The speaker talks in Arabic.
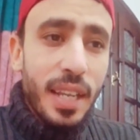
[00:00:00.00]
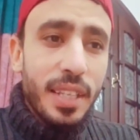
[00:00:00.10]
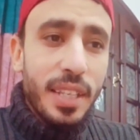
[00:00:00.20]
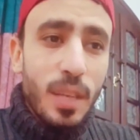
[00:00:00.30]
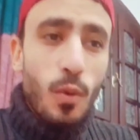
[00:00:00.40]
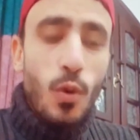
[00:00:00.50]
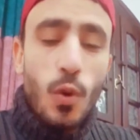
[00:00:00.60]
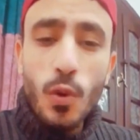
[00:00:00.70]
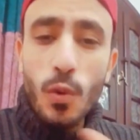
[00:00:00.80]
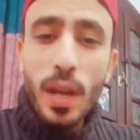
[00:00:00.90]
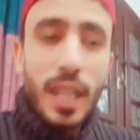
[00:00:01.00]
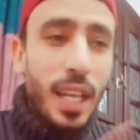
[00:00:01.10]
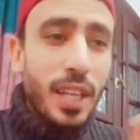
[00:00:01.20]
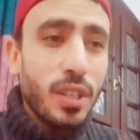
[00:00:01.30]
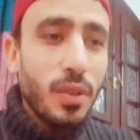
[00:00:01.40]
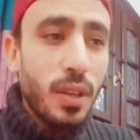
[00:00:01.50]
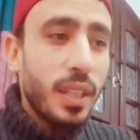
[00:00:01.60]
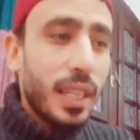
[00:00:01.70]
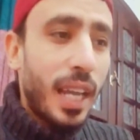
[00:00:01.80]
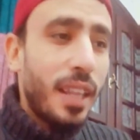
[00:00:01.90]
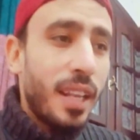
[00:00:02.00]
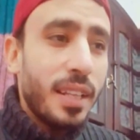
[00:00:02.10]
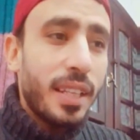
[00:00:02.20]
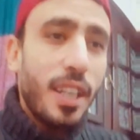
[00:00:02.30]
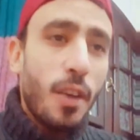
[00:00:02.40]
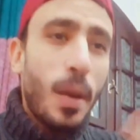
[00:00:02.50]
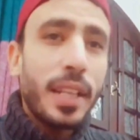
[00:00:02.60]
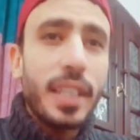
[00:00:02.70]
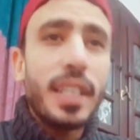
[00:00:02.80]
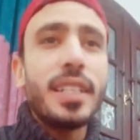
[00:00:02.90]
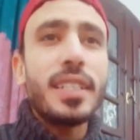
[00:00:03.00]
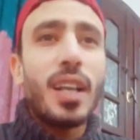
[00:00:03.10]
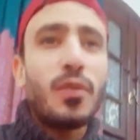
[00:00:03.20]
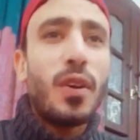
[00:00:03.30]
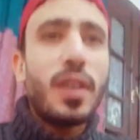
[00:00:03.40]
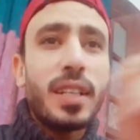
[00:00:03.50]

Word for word: تجيب جون واحد علشان خاطر تعدل النتيجه وبعد كده لسه هتفكر